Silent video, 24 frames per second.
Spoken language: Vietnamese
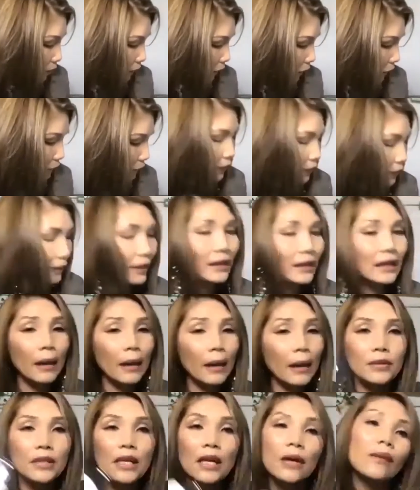2 với cái cặp
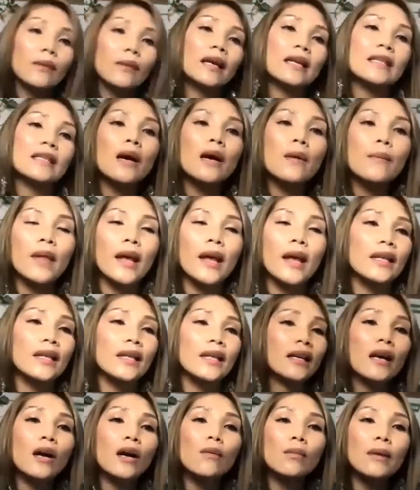gel này xong thì anh chị
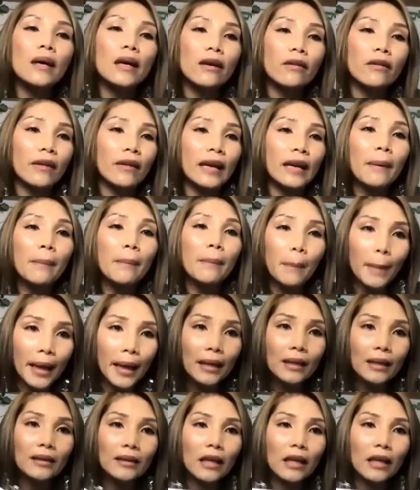không cần phải đắp mát